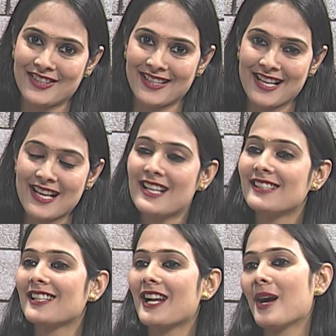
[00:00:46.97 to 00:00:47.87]
जी
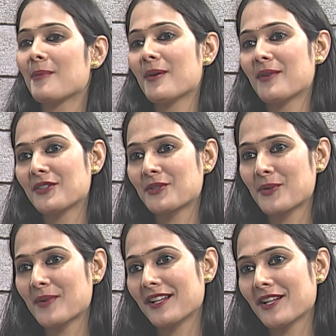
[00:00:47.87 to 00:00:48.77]
सर आपका हमारे
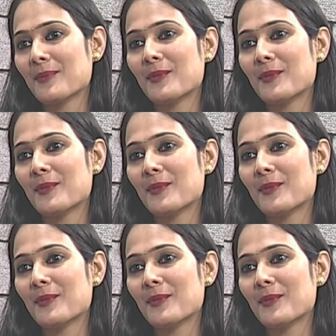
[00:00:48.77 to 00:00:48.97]
स्टूडियो में आने के लिए